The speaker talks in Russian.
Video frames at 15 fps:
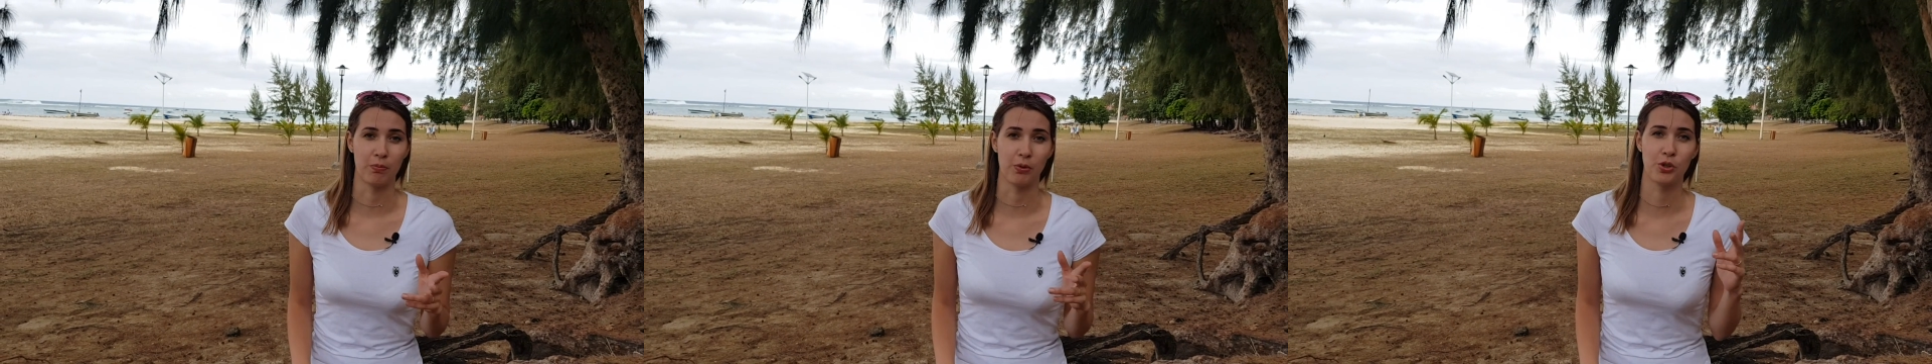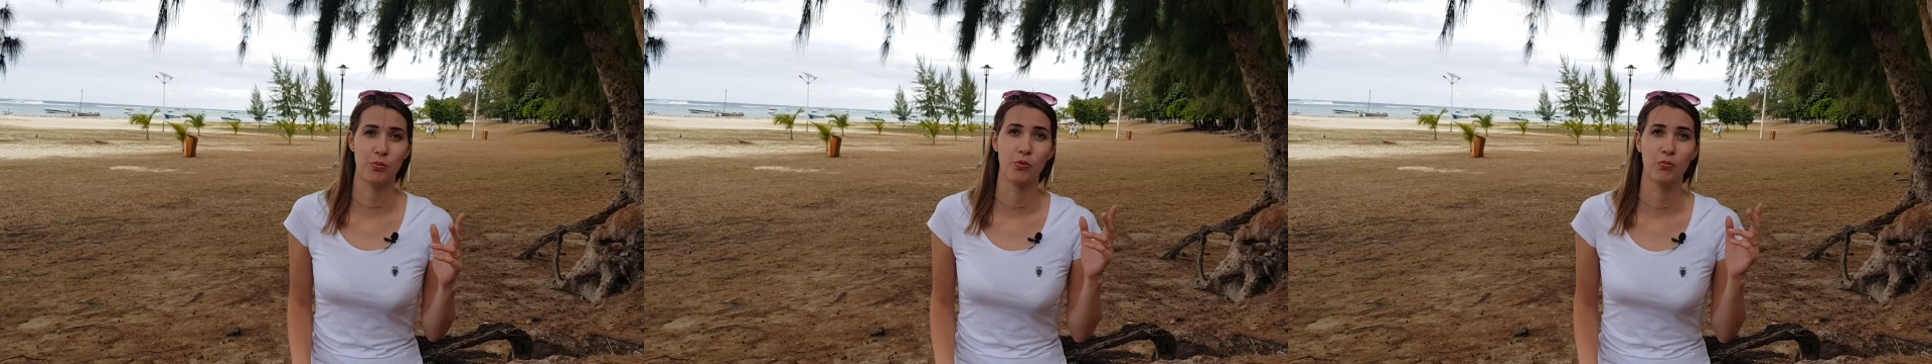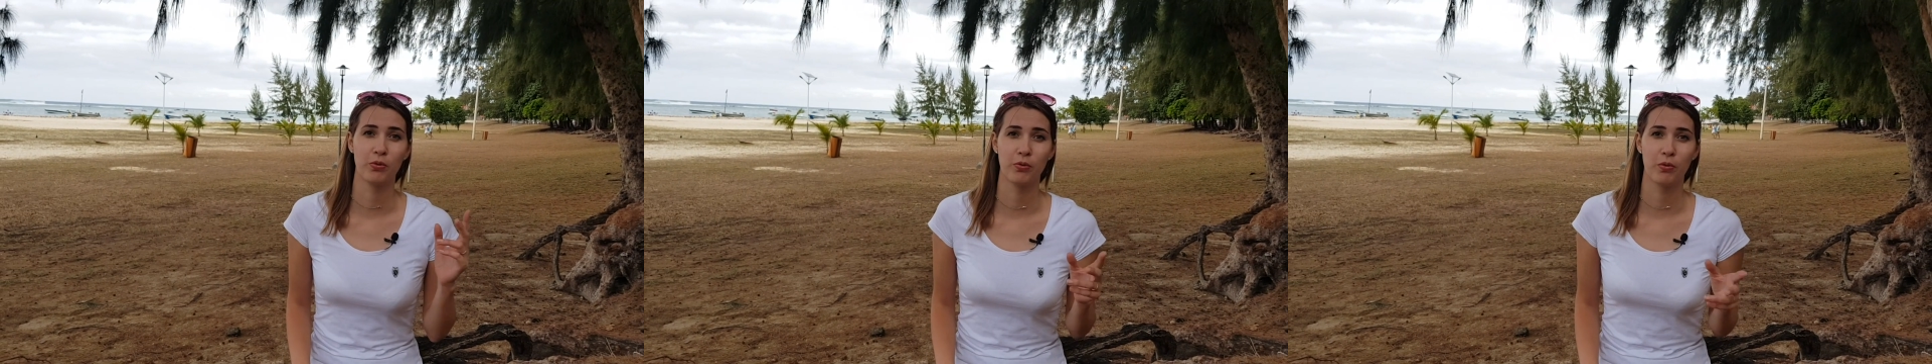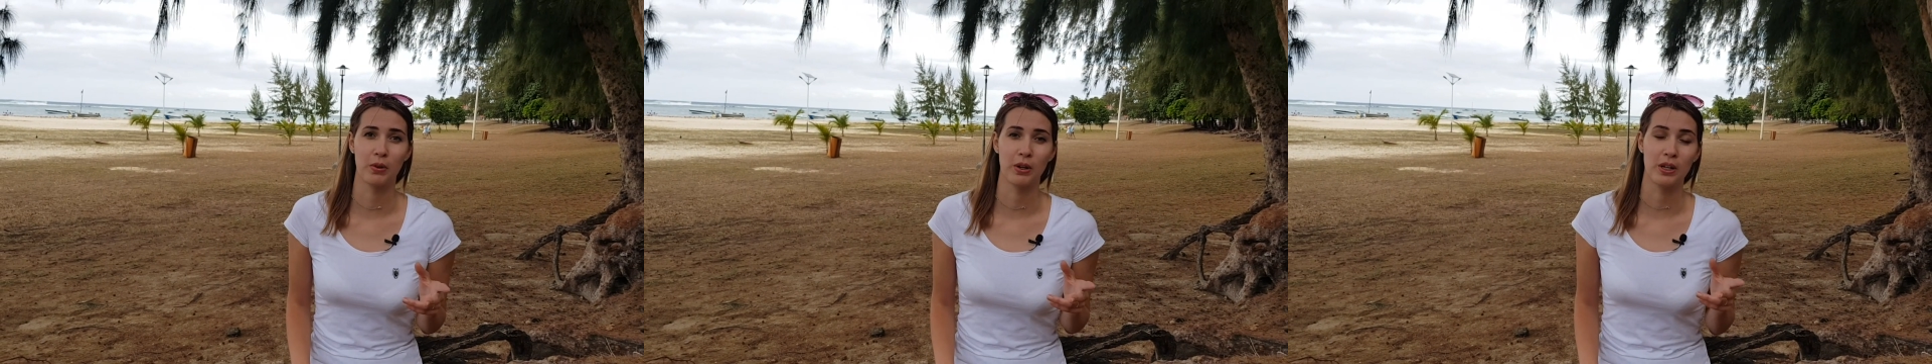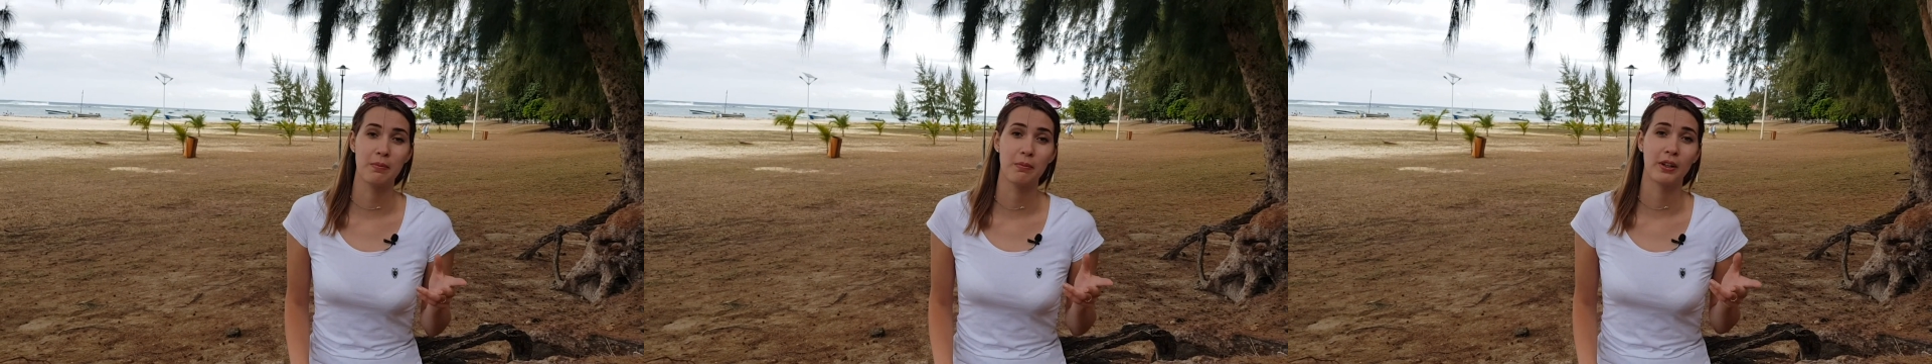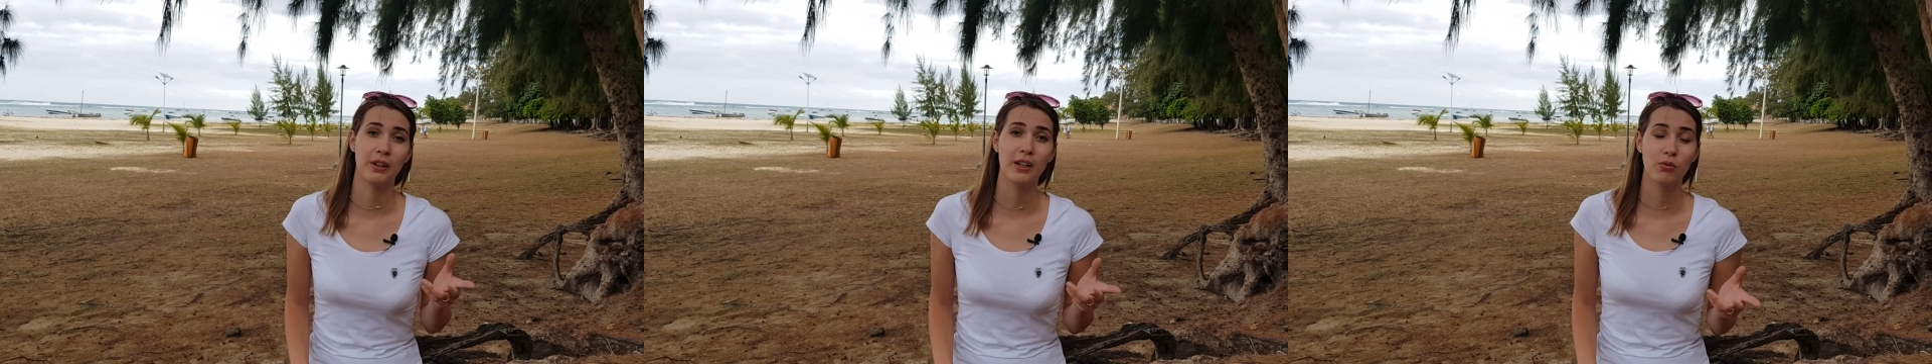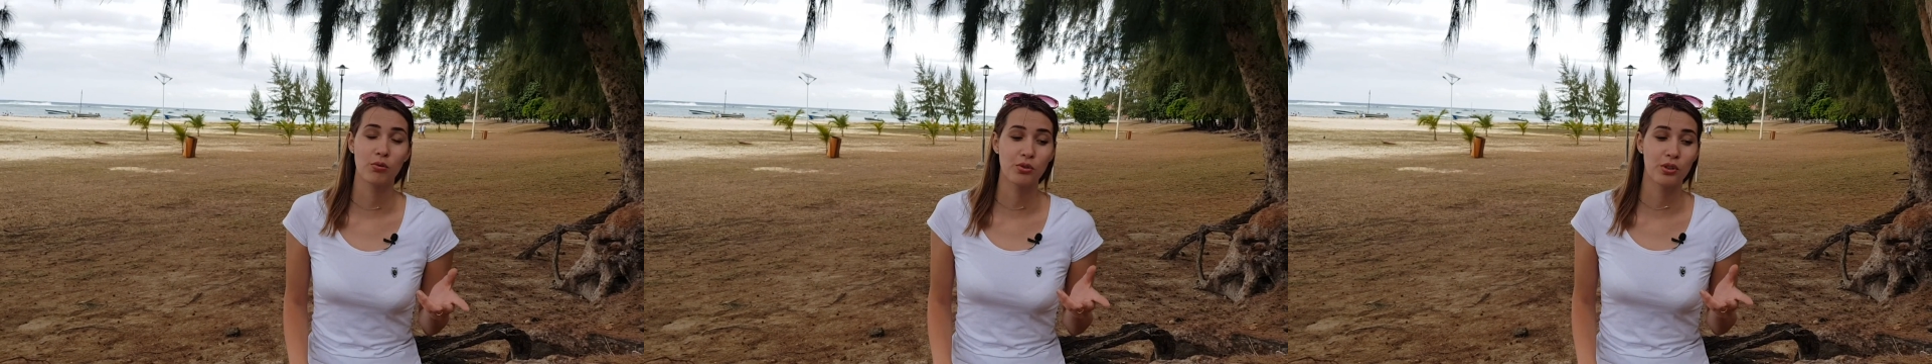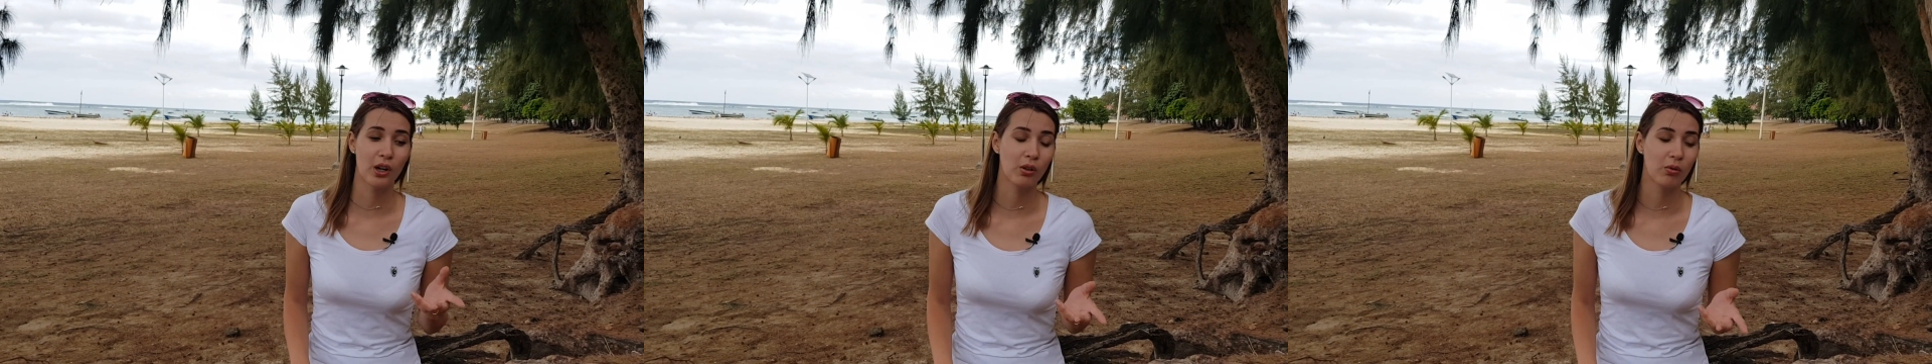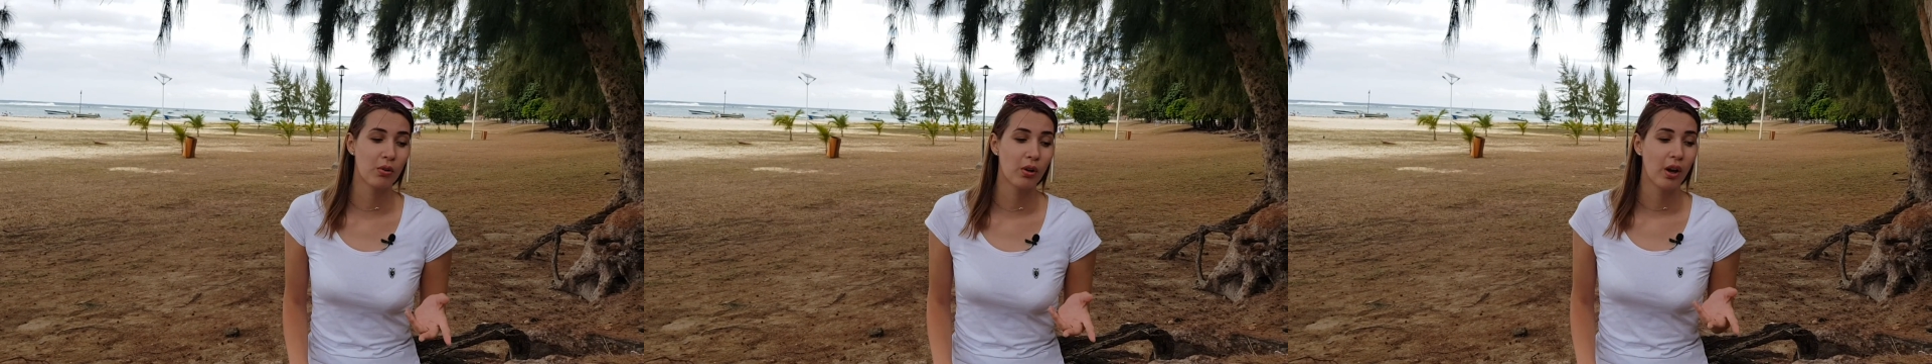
Почему мы выбрали именно эту страну?